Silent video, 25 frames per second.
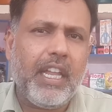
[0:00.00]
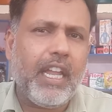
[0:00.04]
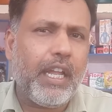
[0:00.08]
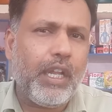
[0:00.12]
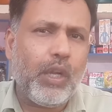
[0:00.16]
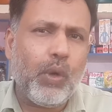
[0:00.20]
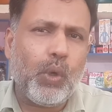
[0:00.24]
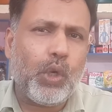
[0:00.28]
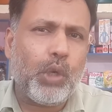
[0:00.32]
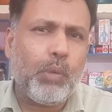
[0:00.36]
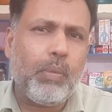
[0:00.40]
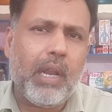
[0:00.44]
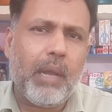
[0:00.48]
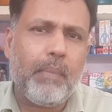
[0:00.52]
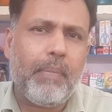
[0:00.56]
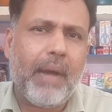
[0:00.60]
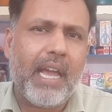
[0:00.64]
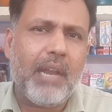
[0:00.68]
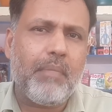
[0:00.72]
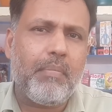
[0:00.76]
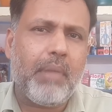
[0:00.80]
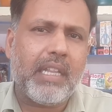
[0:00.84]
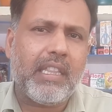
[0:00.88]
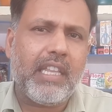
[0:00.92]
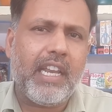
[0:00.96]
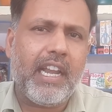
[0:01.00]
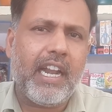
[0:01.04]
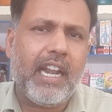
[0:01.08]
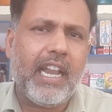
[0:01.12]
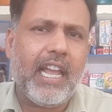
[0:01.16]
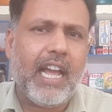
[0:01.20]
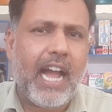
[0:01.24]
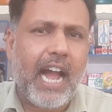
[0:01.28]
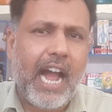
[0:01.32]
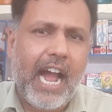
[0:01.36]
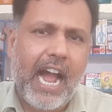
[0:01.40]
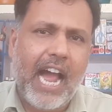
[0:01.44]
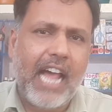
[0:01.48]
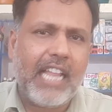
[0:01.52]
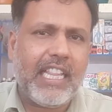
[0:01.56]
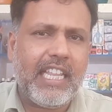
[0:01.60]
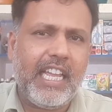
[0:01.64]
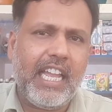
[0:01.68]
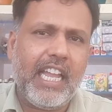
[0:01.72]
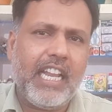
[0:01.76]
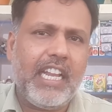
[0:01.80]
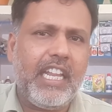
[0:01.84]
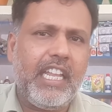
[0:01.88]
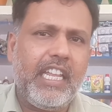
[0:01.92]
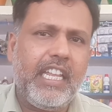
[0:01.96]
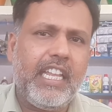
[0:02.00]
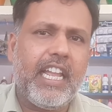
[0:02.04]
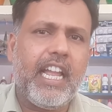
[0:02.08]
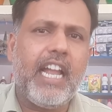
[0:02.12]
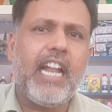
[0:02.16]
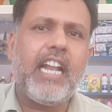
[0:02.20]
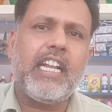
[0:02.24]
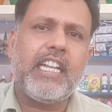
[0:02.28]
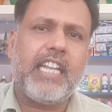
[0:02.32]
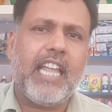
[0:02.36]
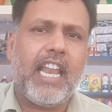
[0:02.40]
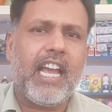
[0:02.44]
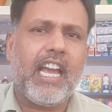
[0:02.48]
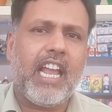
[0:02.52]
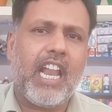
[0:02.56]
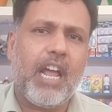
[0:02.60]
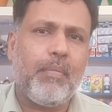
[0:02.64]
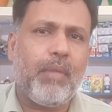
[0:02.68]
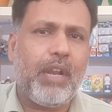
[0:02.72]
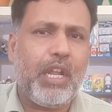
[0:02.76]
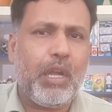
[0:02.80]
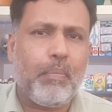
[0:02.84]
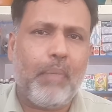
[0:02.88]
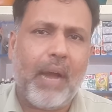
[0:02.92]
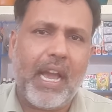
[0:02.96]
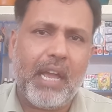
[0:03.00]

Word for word: நீங்க யூடியூப்ல பயன்படுத்துறீங்களா அதையே நீங்க டெலகிராம்லயும்